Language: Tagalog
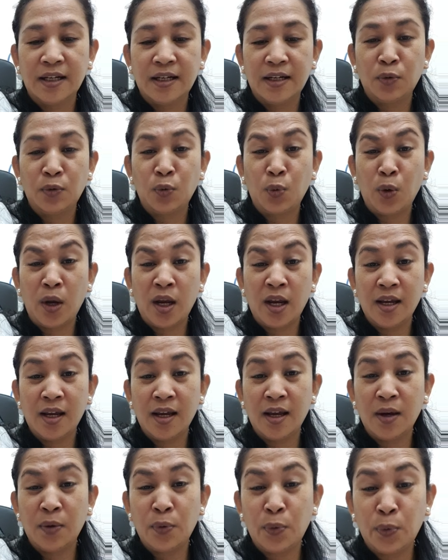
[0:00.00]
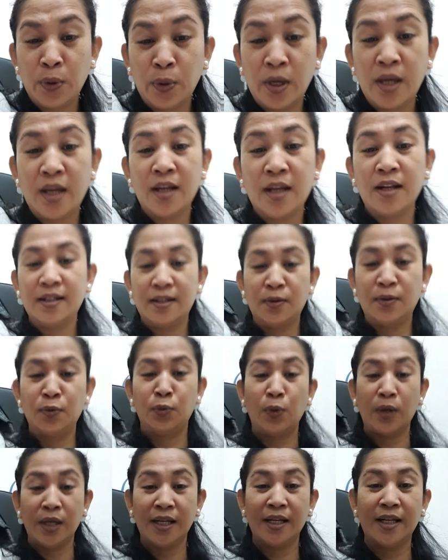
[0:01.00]
well, well,
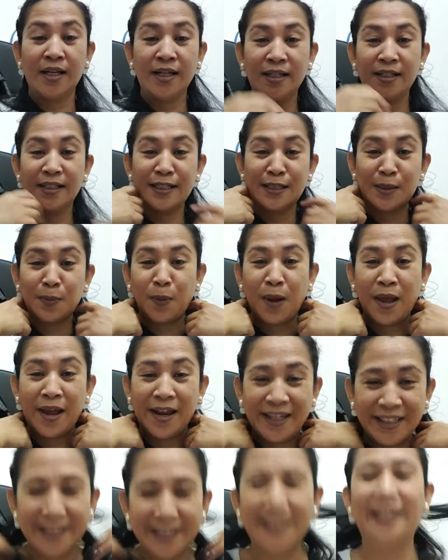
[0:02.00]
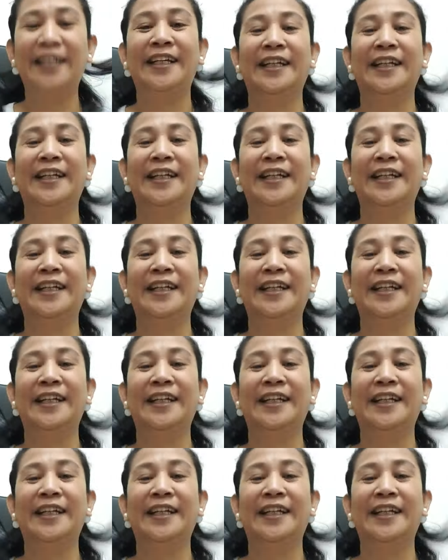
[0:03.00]
well explained.